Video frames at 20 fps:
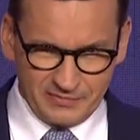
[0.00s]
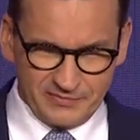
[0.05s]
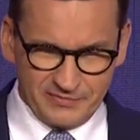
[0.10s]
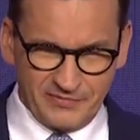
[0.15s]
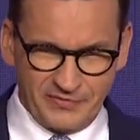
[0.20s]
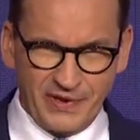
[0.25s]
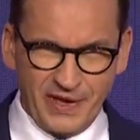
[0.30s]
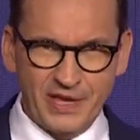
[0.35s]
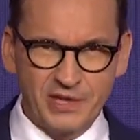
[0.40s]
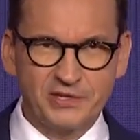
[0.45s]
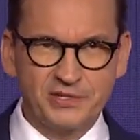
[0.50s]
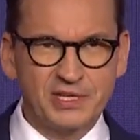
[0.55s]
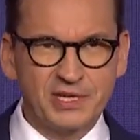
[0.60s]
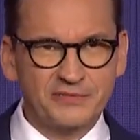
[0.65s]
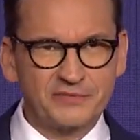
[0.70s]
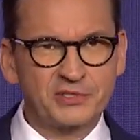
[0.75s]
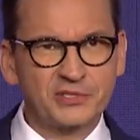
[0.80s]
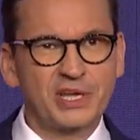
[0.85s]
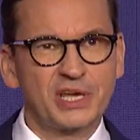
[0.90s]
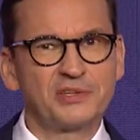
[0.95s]
Wejście
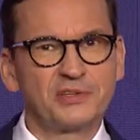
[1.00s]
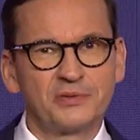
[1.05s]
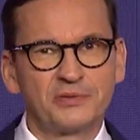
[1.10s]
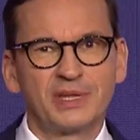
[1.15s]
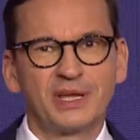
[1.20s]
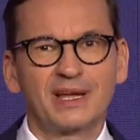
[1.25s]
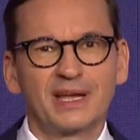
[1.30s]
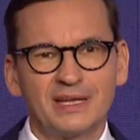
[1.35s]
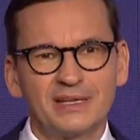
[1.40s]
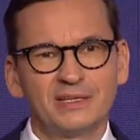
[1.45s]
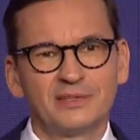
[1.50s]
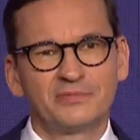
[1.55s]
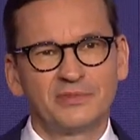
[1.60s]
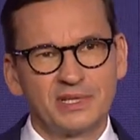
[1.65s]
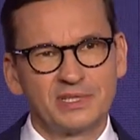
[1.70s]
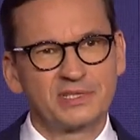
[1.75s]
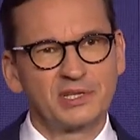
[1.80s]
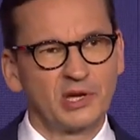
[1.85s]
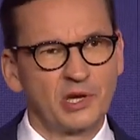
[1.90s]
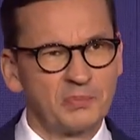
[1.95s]
w trzecią dekadę
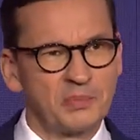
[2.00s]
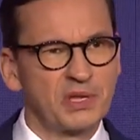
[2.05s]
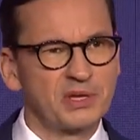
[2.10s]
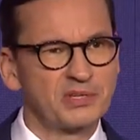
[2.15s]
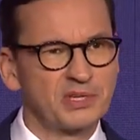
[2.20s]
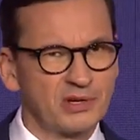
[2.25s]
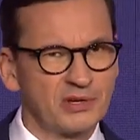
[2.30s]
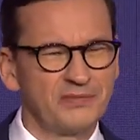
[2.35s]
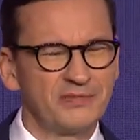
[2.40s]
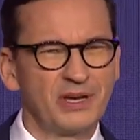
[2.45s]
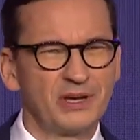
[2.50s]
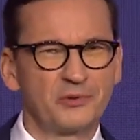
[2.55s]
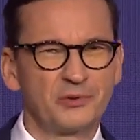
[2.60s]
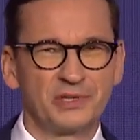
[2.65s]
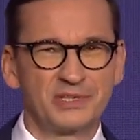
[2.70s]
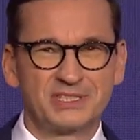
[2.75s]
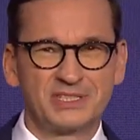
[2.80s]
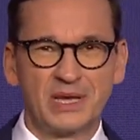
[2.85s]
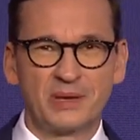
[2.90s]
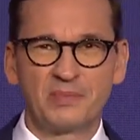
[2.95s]
XXI wieku
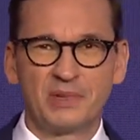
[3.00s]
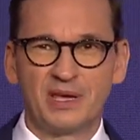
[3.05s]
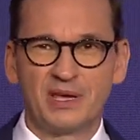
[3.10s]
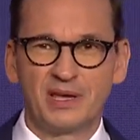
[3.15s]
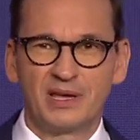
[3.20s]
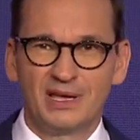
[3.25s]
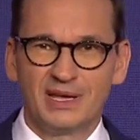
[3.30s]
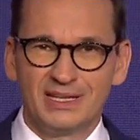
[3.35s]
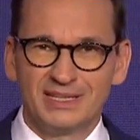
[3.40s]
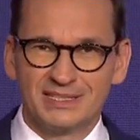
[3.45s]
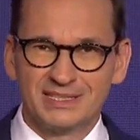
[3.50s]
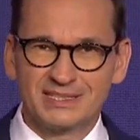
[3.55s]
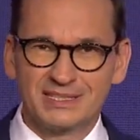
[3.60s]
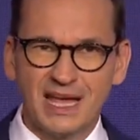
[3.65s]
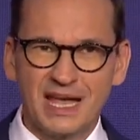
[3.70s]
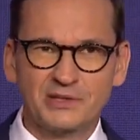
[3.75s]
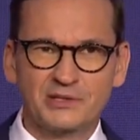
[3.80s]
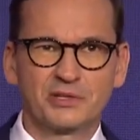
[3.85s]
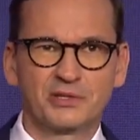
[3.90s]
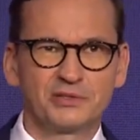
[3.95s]
chcemy
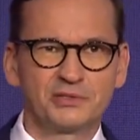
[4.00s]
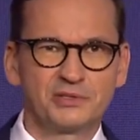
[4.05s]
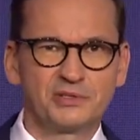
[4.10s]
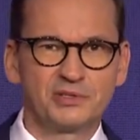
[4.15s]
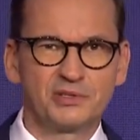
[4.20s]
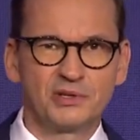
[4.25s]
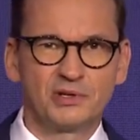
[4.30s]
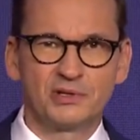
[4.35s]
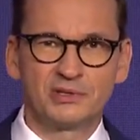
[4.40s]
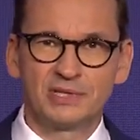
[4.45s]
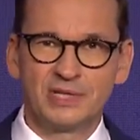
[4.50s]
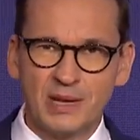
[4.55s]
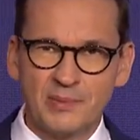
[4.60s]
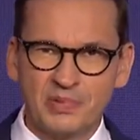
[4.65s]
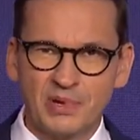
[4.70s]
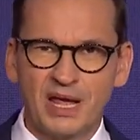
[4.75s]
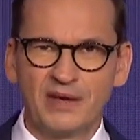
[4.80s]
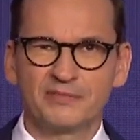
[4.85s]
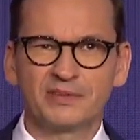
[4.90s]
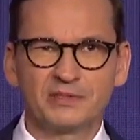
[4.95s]
zacząć od
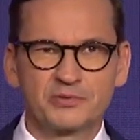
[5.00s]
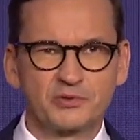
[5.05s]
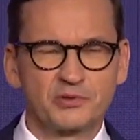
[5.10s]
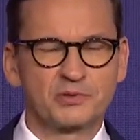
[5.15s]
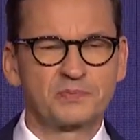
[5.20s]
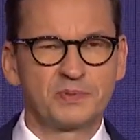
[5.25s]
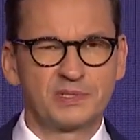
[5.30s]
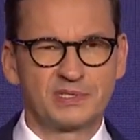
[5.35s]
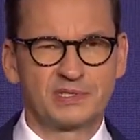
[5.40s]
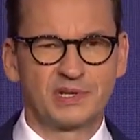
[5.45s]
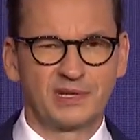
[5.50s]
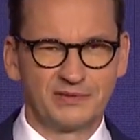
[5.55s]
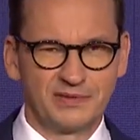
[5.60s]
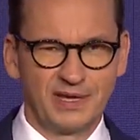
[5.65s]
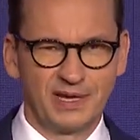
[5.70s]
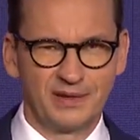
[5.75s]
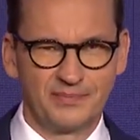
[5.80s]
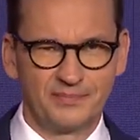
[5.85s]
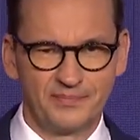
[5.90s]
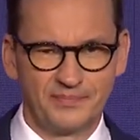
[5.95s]
naprawy służby zdrowia.